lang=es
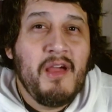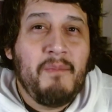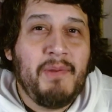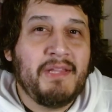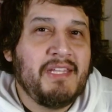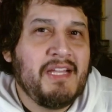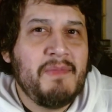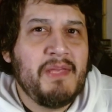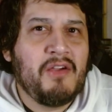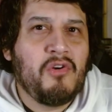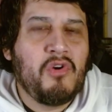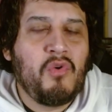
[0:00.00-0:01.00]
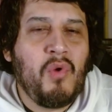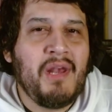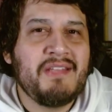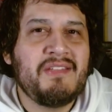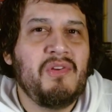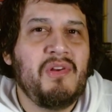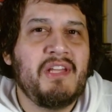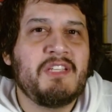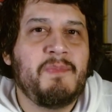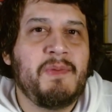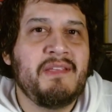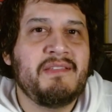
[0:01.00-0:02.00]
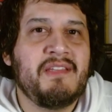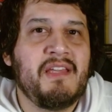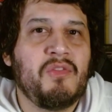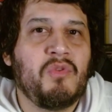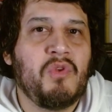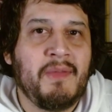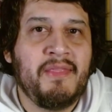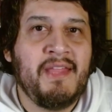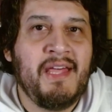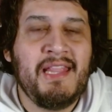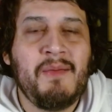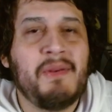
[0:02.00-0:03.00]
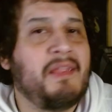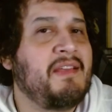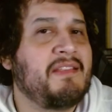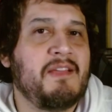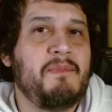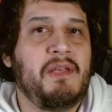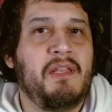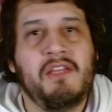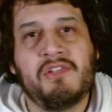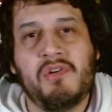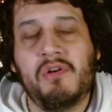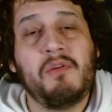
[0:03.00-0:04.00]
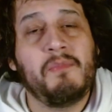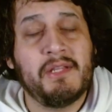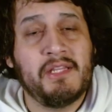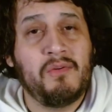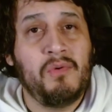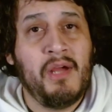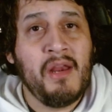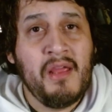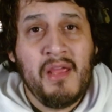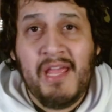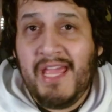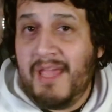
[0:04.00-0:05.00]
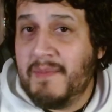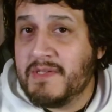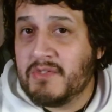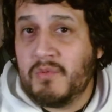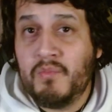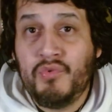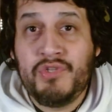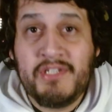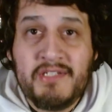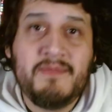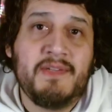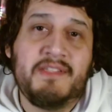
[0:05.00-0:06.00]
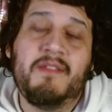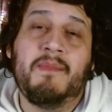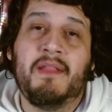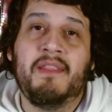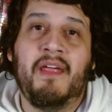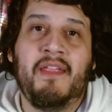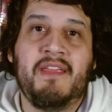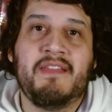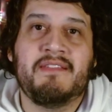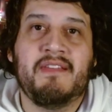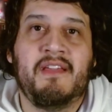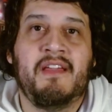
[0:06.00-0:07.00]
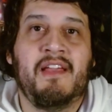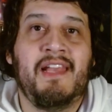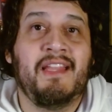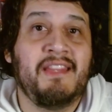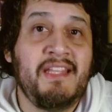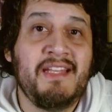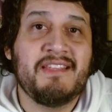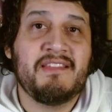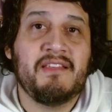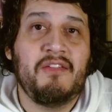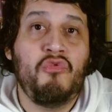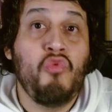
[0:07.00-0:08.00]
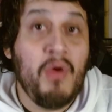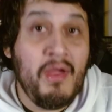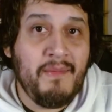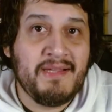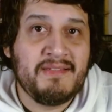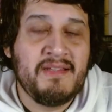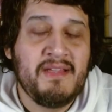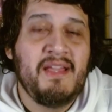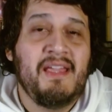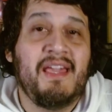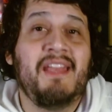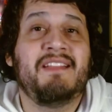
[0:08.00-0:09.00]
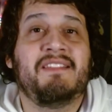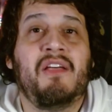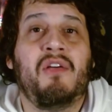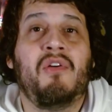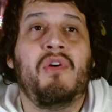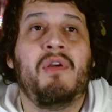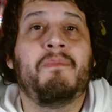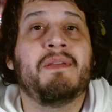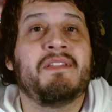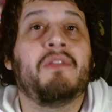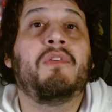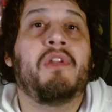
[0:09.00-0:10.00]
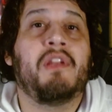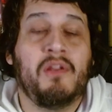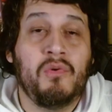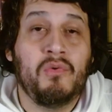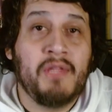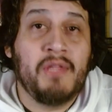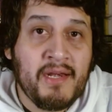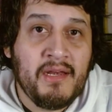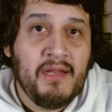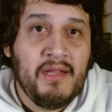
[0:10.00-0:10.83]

Platícame cuál ha sido la experiencia de tu hermandad. La verdad es que en Benediction en lo particular he visto muchísimas hermandades eh, latinas nuevas que han estado empezando a reclutar.